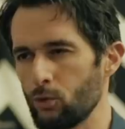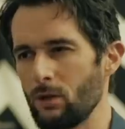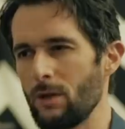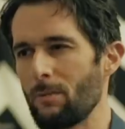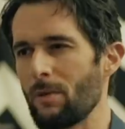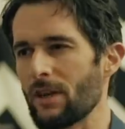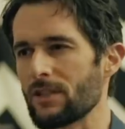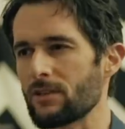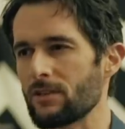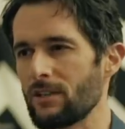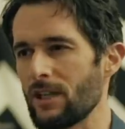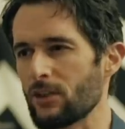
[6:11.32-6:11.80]
Tous les
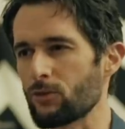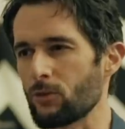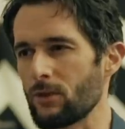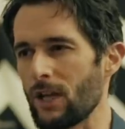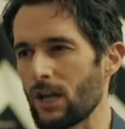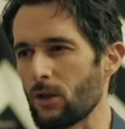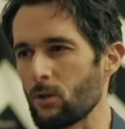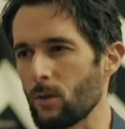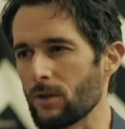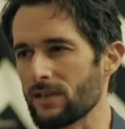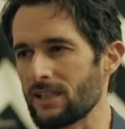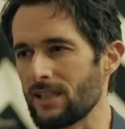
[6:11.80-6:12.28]
personnages ont
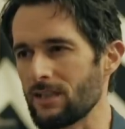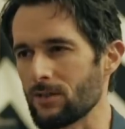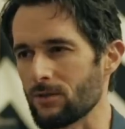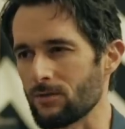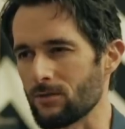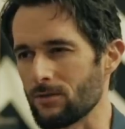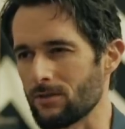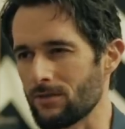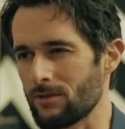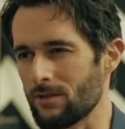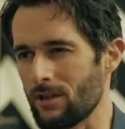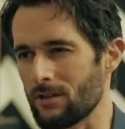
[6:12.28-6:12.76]
l'air coincés dans
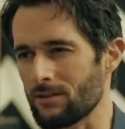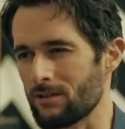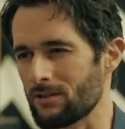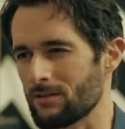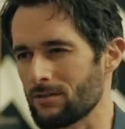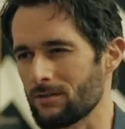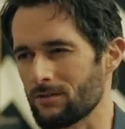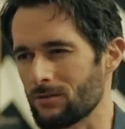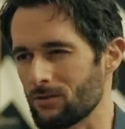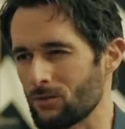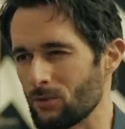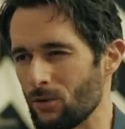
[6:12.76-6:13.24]
une
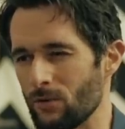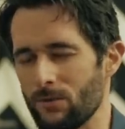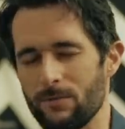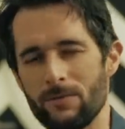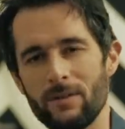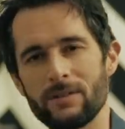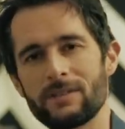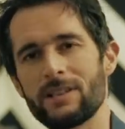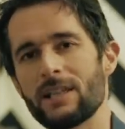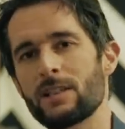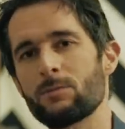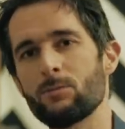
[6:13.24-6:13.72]
sorte de
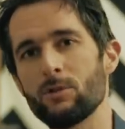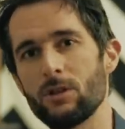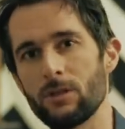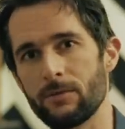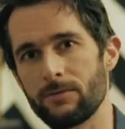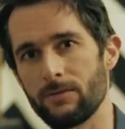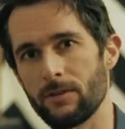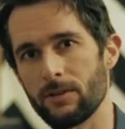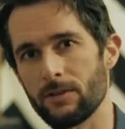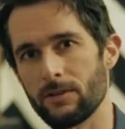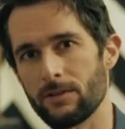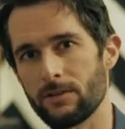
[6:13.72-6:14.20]
fantasme
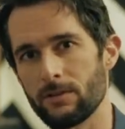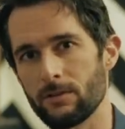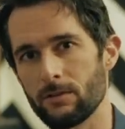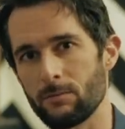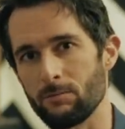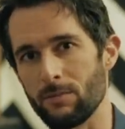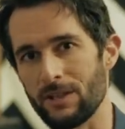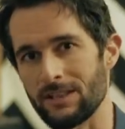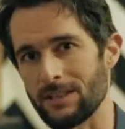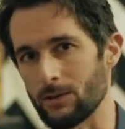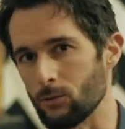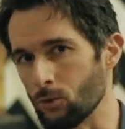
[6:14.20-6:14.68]

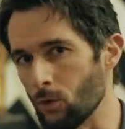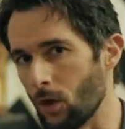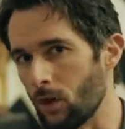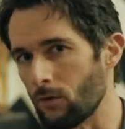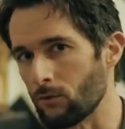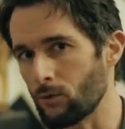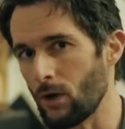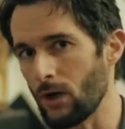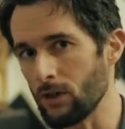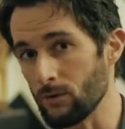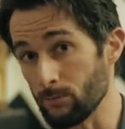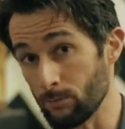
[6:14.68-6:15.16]
d'enfance, parce qu'ils nous
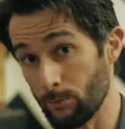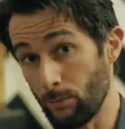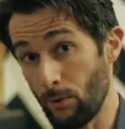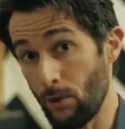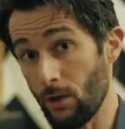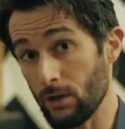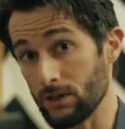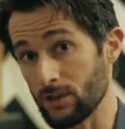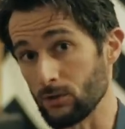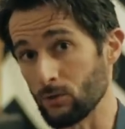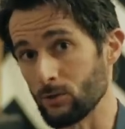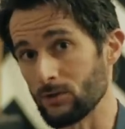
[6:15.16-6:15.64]
renvoient à une
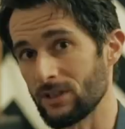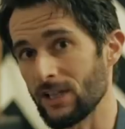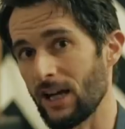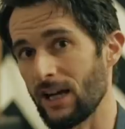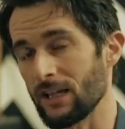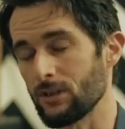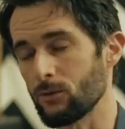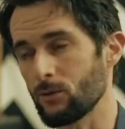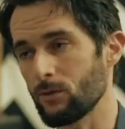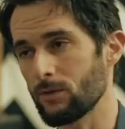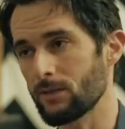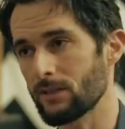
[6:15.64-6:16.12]
peur qui nous
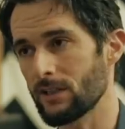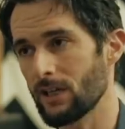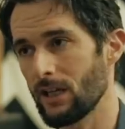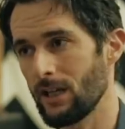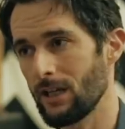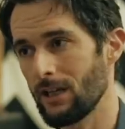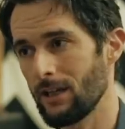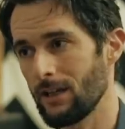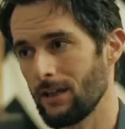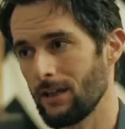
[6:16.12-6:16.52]
tiraille tous,